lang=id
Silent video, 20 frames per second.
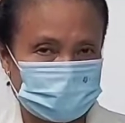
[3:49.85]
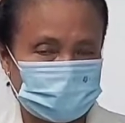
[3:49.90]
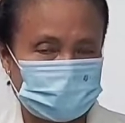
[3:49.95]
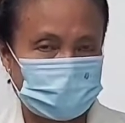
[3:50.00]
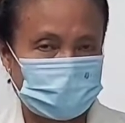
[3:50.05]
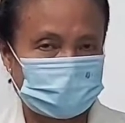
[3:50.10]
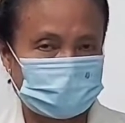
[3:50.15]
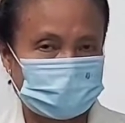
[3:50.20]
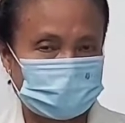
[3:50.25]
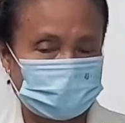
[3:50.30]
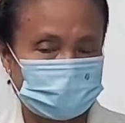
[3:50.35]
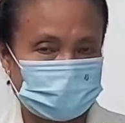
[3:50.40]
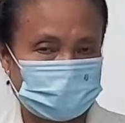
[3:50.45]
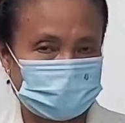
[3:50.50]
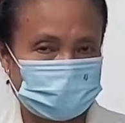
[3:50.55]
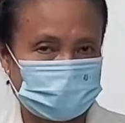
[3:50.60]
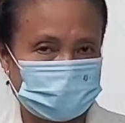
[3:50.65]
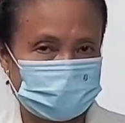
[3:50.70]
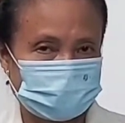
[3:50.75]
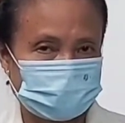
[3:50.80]
Mari
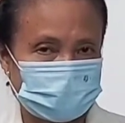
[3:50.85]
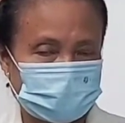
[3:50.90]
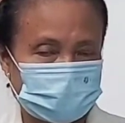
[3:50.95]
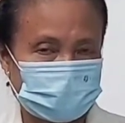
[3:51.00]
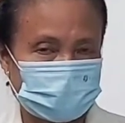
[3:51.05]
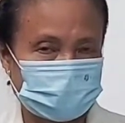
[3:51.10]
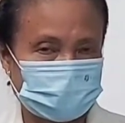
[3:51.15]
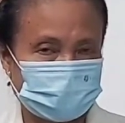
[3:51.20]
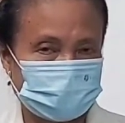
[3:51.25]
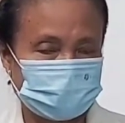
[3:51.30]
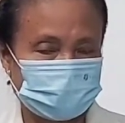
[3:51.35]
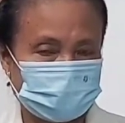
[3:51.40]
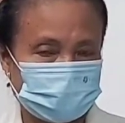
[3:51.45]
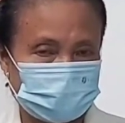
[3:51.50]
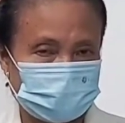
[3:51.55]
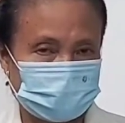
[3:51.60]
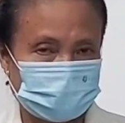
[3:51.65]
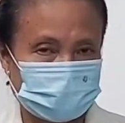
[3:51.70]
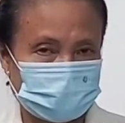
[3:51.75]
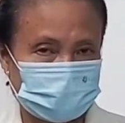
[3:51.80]
kita
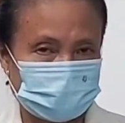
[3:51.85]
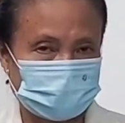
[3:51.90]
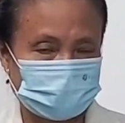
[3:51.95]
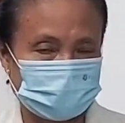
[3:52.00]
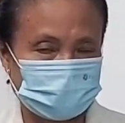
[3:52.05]
rangkul dia.